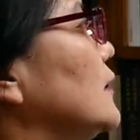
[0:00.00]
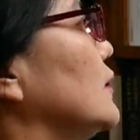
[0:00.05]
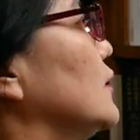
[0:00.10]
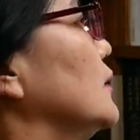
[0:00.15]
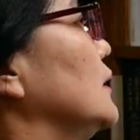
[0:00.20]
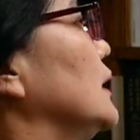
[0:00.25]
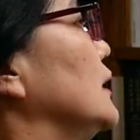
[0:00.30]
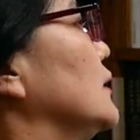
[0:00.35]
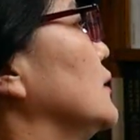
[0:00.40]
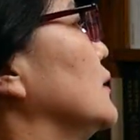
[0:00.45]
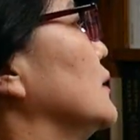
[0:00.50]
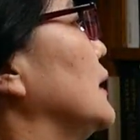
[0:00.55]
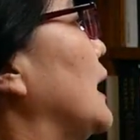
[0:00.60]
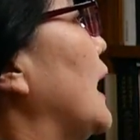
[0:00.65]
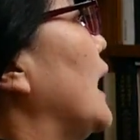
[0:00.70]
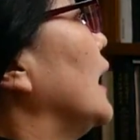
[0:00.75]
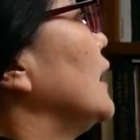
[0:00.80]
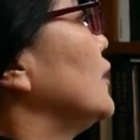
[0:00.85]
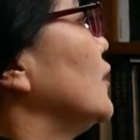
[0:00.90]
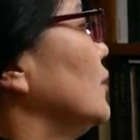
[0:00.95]
드러내는 것,
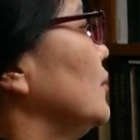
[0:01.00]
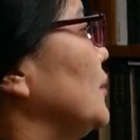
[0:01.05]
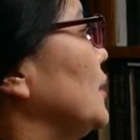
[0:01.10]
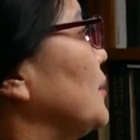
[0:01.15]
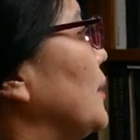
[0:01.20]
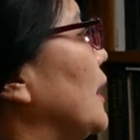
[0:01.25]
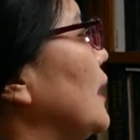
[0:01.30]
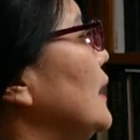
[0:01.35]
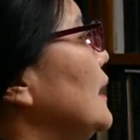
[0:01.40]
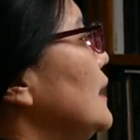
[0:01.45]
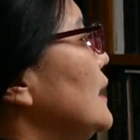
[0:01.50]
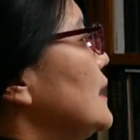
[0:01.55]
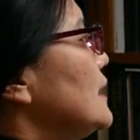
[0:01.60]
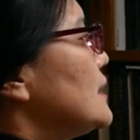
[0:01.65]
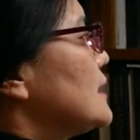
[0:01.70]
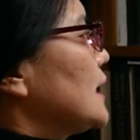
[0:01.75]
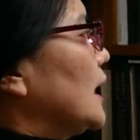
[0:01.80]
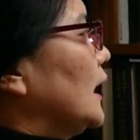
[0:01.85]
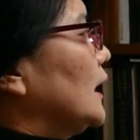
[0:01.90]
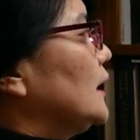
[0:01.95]
아현미망.
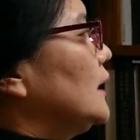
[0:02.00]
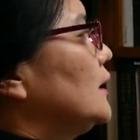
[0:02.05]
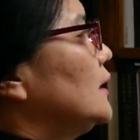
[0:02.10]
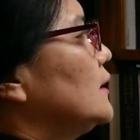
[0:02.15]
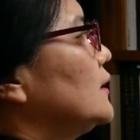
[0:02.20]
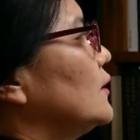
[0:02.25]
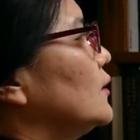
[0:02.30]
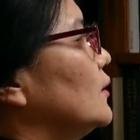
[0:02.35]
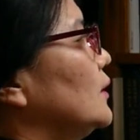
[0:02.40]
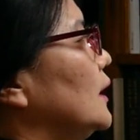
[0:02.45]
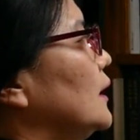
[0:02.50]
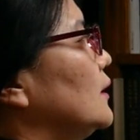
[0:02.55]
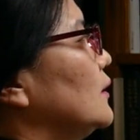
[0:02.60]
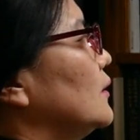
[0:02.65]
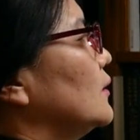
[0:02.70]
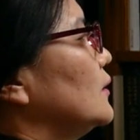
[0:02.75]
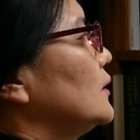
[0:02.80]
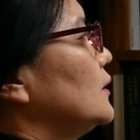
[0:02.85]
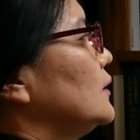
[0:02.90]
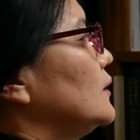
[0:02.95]
자기를
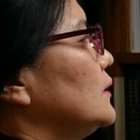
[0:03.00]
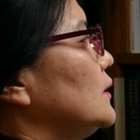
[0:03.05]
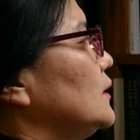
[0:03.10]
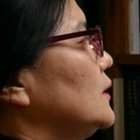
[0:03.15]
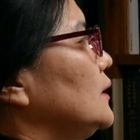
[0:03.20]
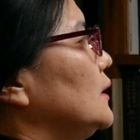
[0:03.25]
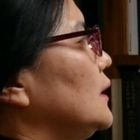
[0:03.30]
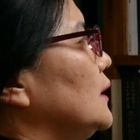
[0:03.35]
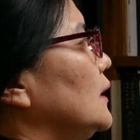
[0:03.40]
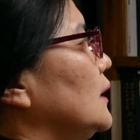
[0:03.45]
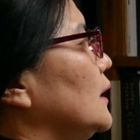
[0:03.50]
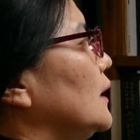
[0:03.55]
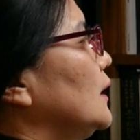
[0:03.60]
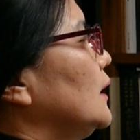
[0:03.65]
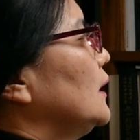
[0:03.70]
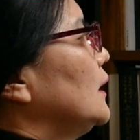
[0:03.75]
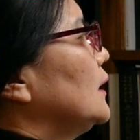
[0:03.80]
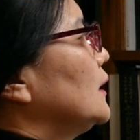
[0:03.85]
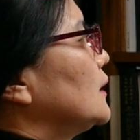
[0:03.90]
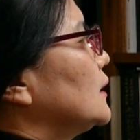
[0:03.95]
드러내는 것이니
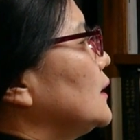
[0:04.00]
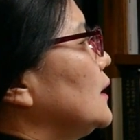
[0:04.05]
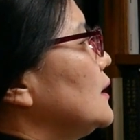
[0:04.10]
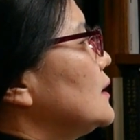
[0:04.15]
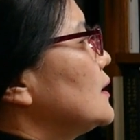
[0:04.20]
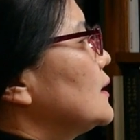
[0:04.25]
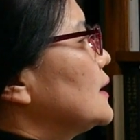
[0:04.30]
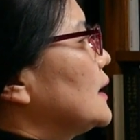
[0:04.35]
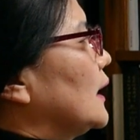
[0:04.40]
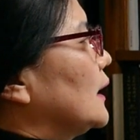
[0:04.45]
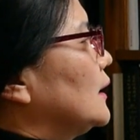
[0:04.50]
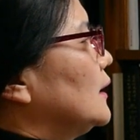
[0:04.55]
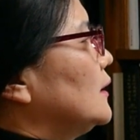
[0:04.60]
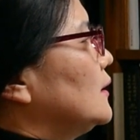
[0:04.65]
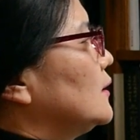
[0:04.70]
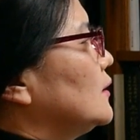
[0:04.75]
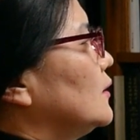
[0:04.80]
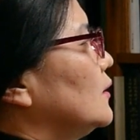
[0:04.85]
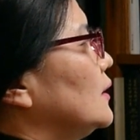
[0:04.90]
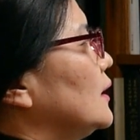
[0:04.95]
그래서
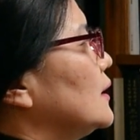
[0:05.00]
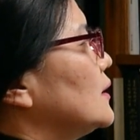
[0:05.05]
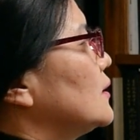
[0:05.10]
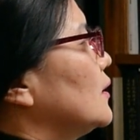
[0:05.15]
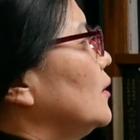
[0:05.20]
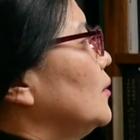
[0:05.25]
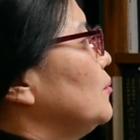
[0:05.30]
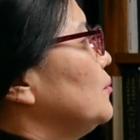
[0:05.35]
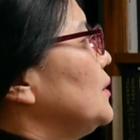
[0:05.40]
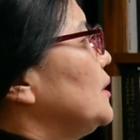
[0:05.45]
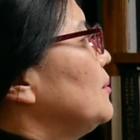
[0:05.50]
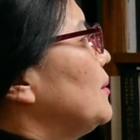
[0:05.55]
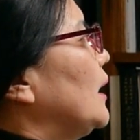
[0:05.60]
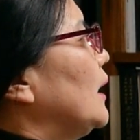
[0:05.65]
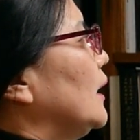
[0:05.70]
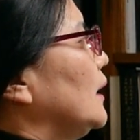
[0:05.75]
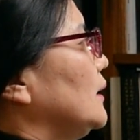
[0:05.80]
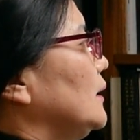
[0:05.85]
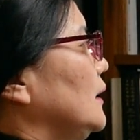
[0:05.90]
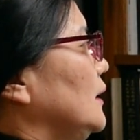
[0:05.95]
자기를 드러내서
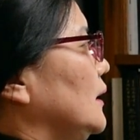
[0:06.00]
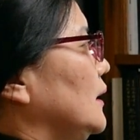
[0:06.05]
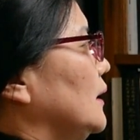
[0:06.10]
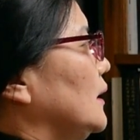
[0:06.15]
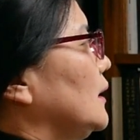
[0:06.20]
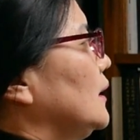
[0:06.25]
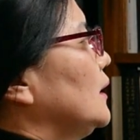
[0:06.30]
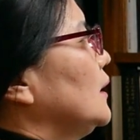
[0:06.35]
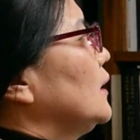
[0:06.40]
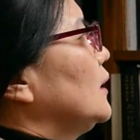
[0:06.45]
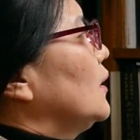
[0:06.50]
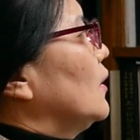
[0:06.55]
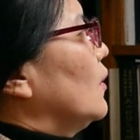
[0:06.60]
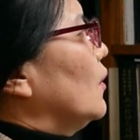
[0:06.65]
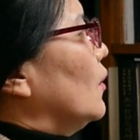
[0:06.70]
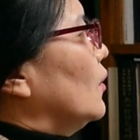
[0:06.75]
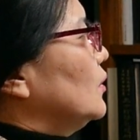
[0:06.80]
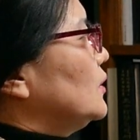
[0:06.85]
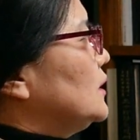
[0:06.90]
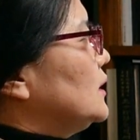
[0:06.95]
미망하니
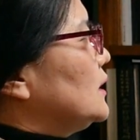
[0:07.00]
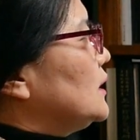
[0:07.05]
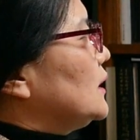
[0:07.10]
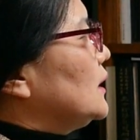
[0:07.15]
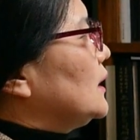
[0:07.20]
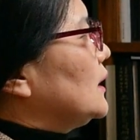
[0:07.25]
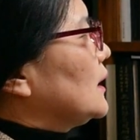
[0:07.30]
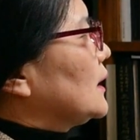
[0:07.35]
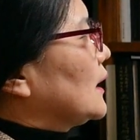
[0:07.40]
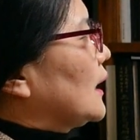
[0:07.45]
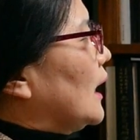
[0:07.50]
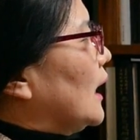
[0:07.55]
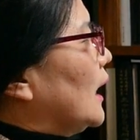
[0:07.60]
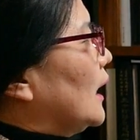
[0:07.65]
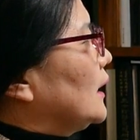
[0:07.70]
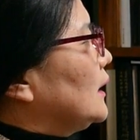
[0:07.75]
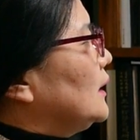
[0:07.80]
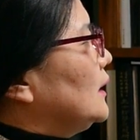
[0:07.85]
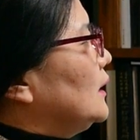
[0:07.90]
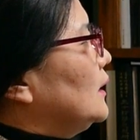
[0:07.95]
어찌
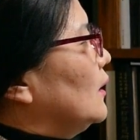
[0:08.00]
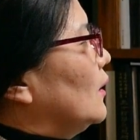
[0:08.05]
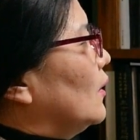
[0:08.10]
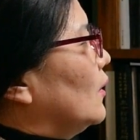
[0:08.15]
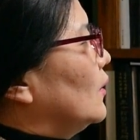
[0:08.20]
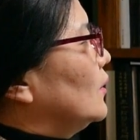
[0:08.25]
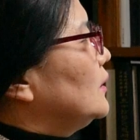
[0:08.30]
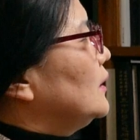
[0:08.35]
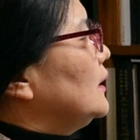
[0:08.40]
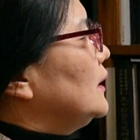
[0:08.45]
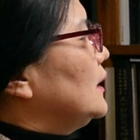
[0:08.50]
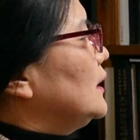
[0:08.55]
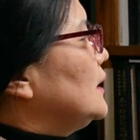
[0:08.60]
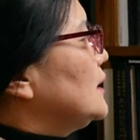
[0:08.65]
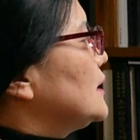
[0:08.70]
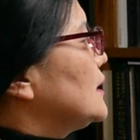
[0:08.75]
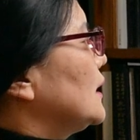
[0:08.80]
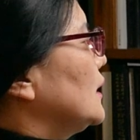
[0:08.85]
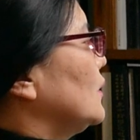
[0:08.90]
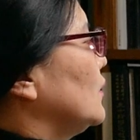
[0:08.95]
가히
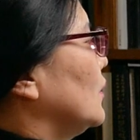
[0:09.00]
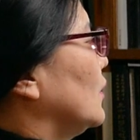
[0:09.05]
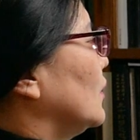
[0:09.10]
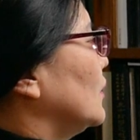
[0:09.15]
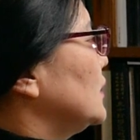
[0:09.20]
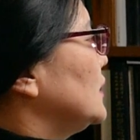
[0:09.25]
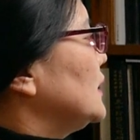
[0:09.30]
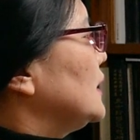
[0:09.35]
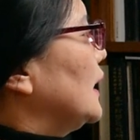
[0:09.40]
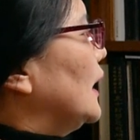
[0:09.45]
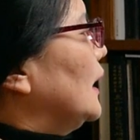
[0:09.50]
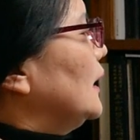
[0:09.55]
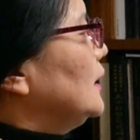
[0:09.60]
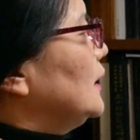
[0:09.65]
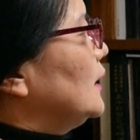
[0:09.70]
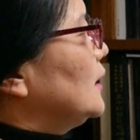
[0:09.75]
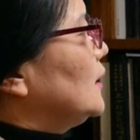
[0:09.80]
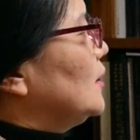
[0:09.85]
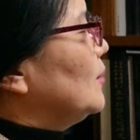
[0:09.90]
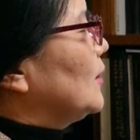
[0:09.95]
언일제려 어찌
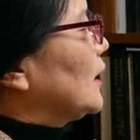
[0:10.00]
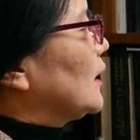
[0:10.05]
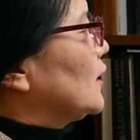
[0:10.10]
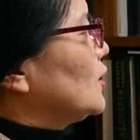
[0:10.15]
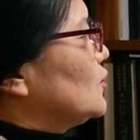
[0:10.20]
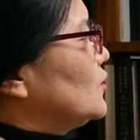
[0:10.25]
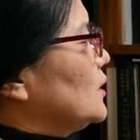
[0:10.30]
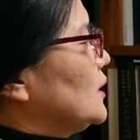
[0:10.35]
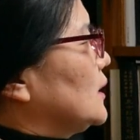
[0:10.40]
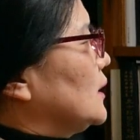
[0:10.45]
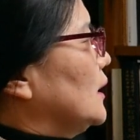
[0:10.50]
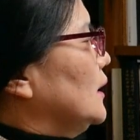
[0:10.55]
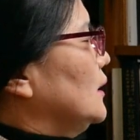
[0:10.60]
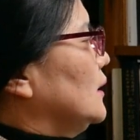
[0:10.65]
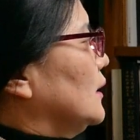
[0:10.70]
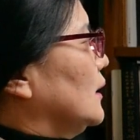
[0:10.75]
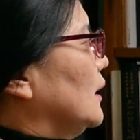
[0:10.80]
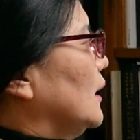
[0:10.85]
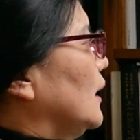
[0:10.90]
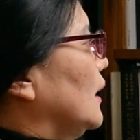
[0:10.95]
하나를 말할 수
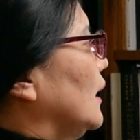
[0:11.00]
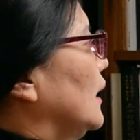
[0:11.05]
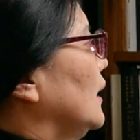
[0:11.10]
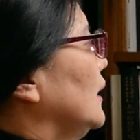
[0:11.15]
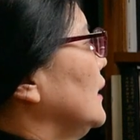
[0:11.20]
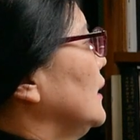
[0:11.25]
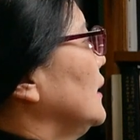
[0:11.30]
있겠는가